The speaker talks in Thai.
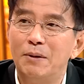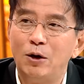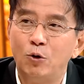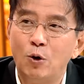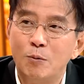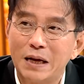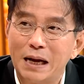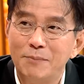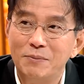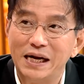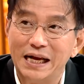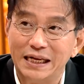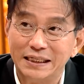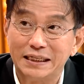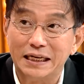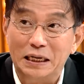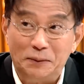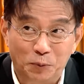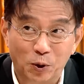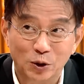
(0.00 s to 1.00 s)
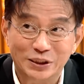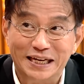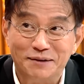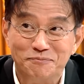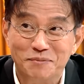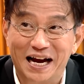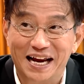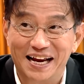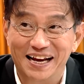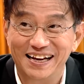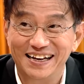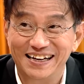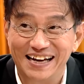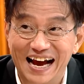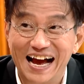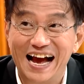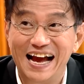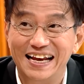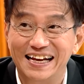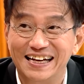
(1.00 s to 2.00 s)
มันรวมกันมันอาจจะเกิดโปรเจกต์ใหม่
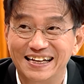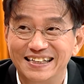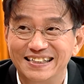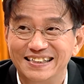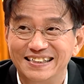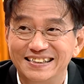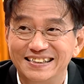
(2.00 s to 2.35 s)
ใช่ ซึ่ง